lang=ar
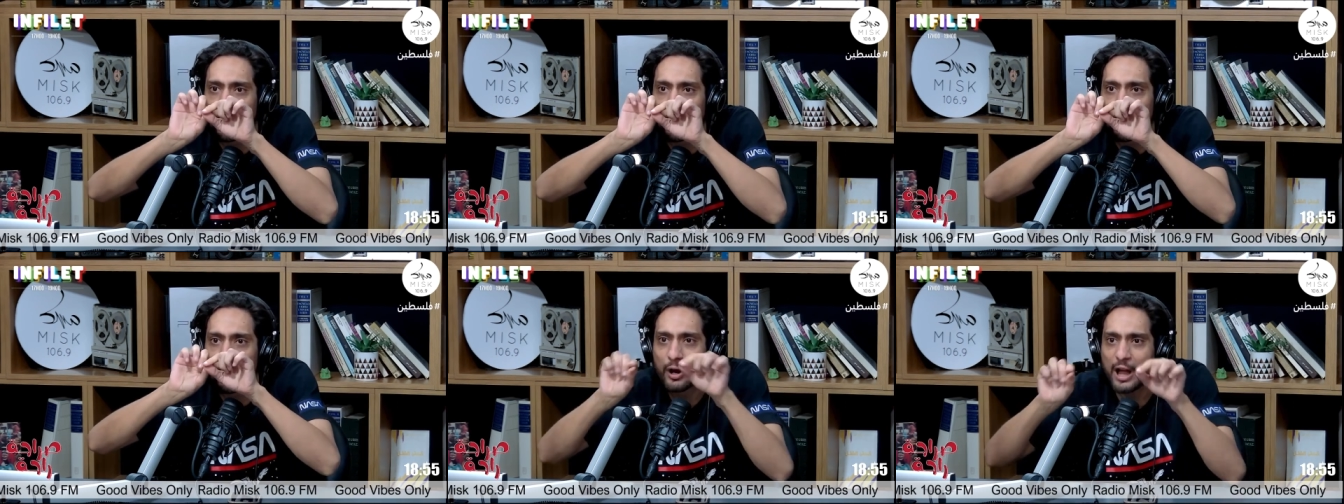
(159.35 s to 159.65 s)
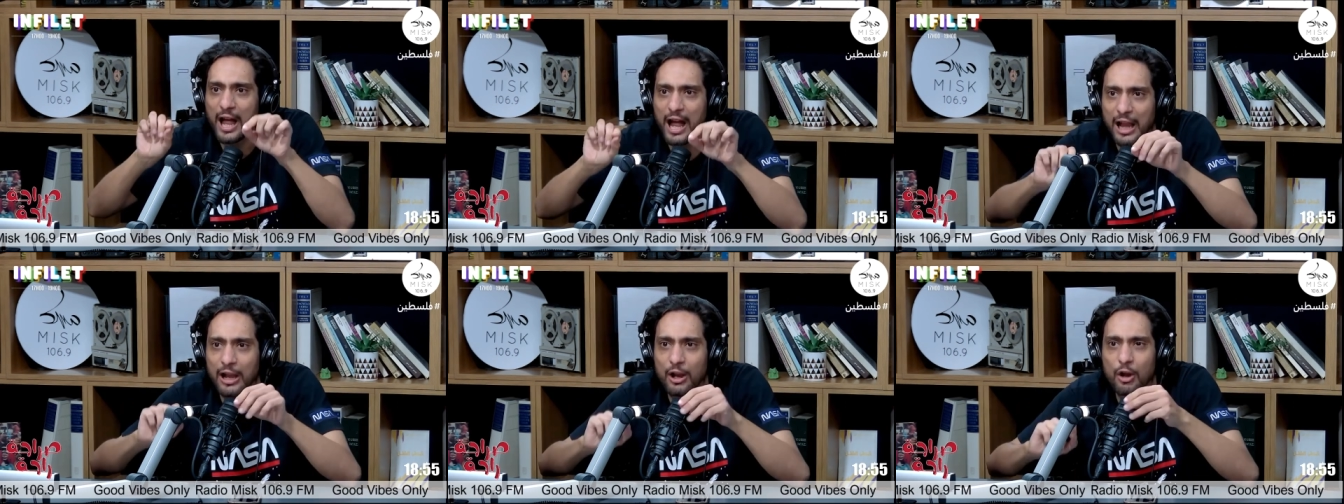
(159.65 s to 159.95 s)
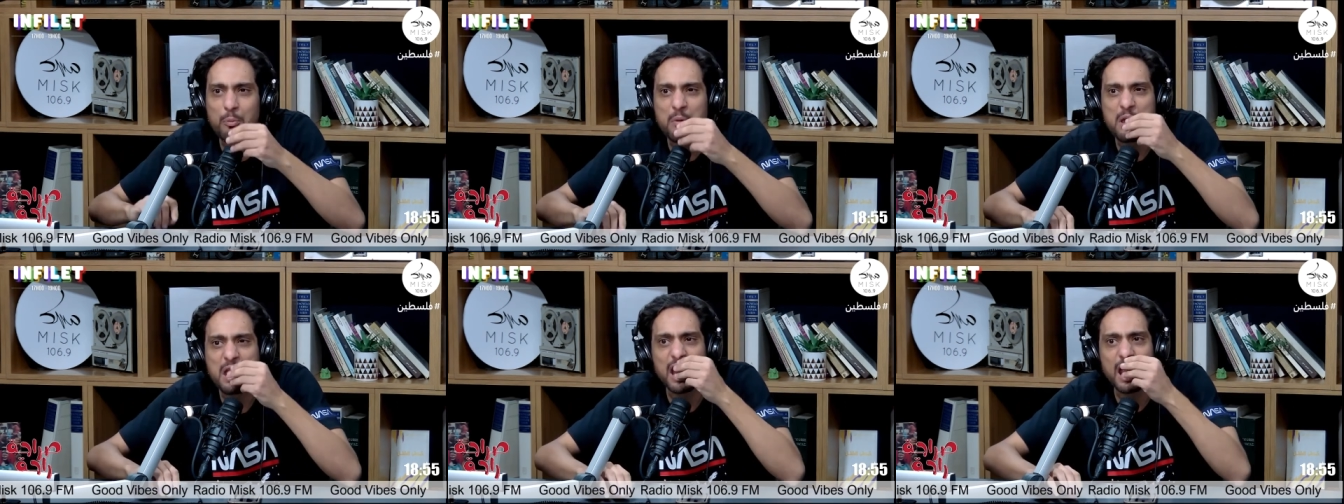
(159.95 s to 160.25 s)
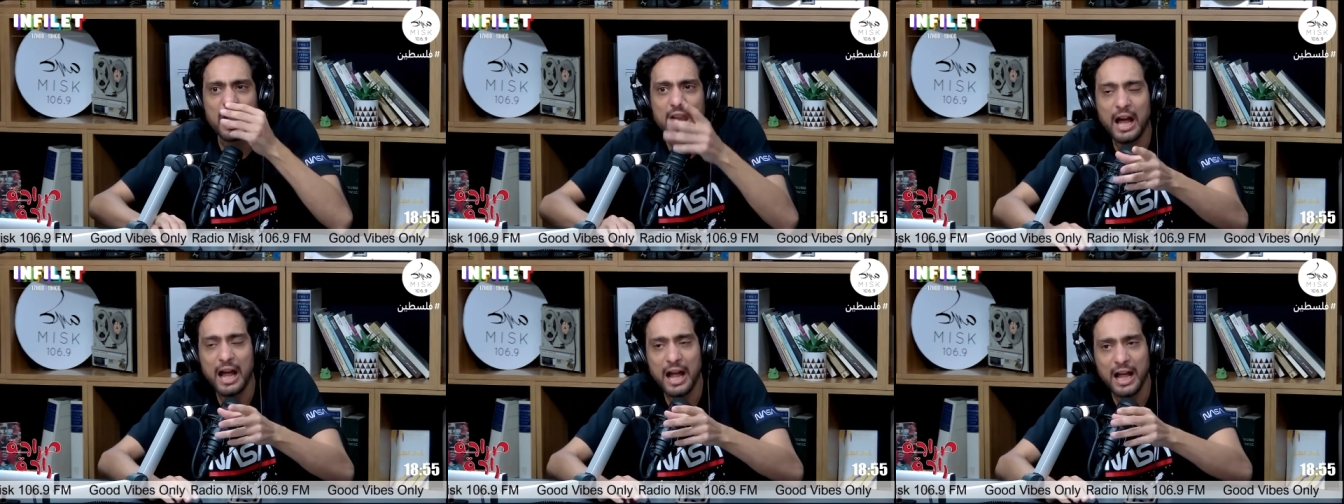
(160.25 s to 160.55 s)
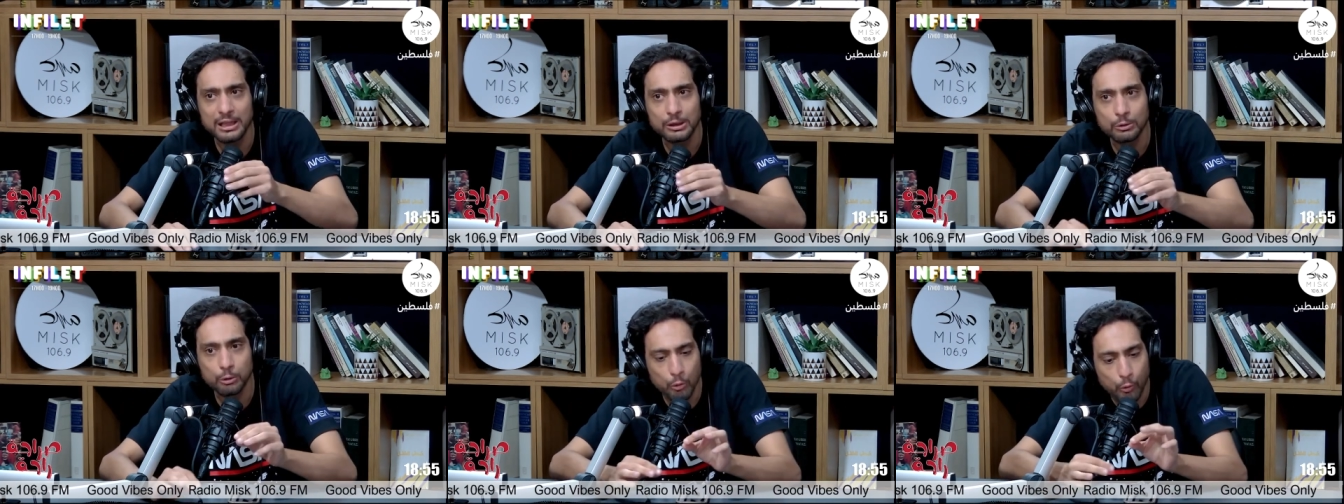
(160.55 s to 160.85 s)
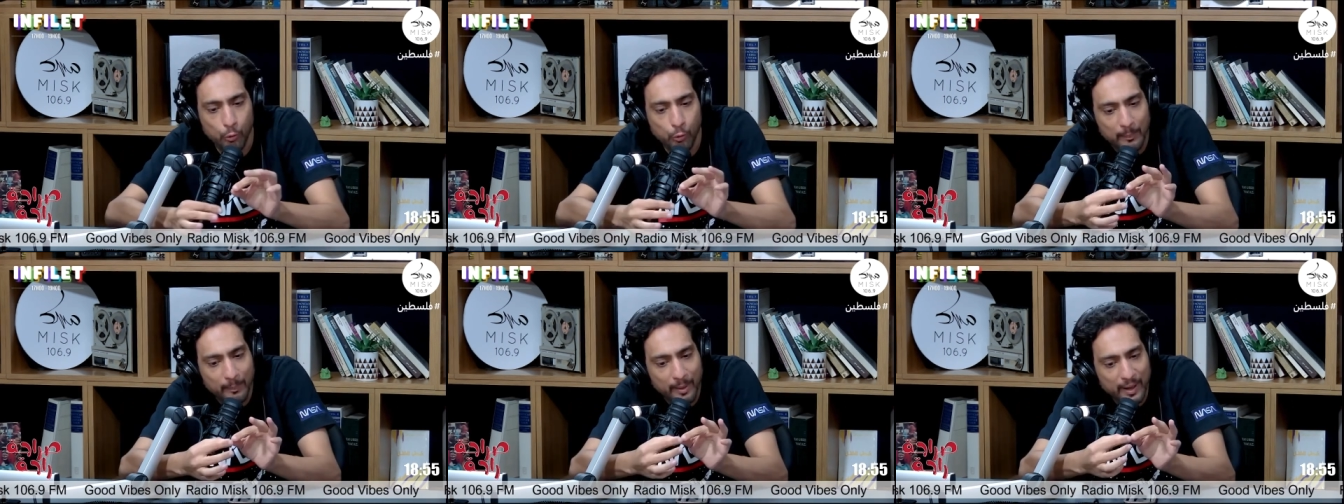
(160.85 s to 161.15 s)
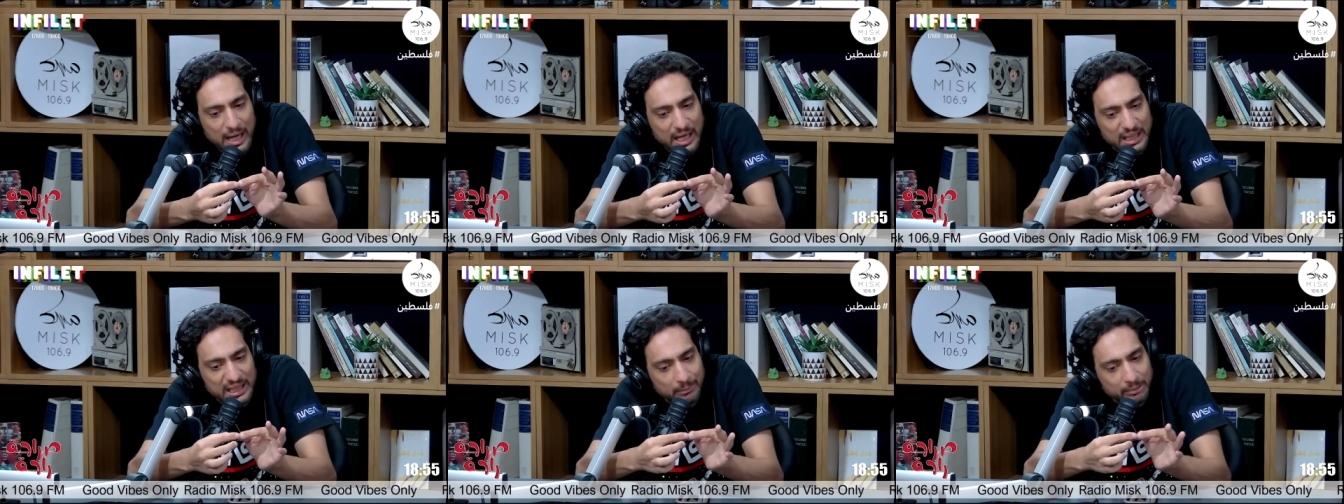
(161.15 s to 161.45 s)
وكحله وما ياكلها حد
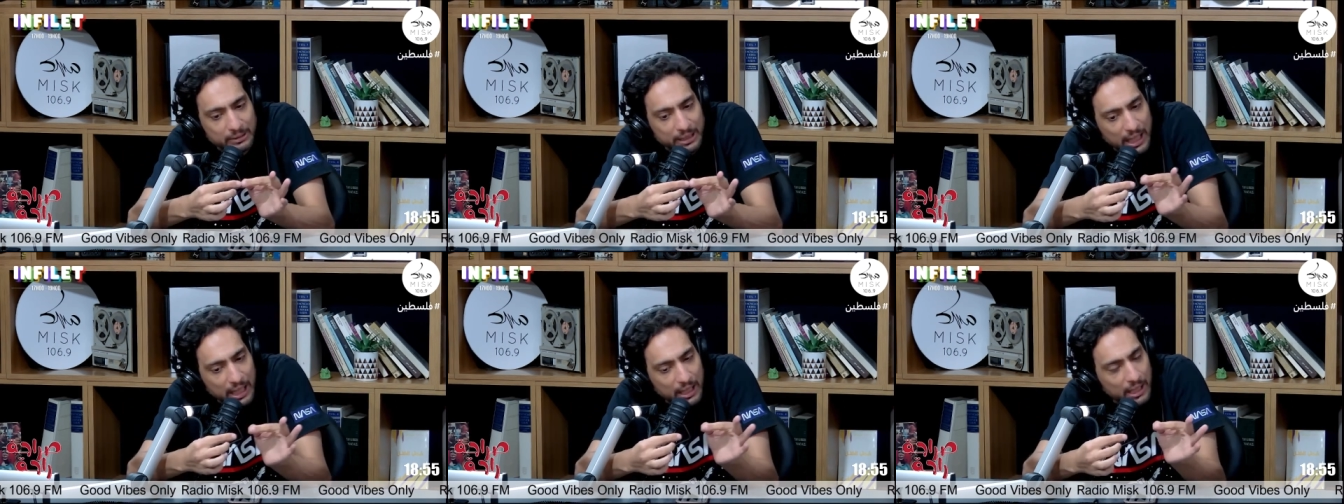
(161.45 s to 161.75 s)
والبرة تبدا